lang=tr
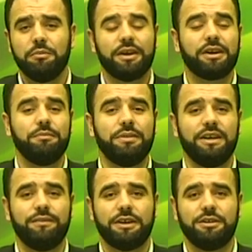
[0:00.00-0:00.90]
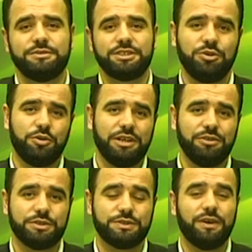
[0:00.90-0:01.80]
Peygamber Efendimiz'den
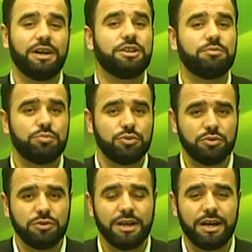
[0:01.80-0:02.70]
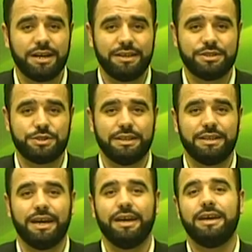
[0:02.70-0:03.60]
öğreniyoruz. Fakat bunun
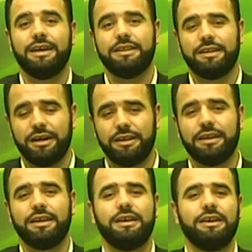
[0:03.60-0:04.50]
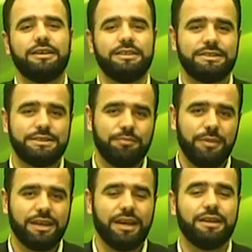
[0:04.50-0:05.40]
haricinde tarihi
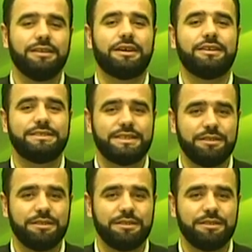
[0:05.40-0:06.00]
mekanları,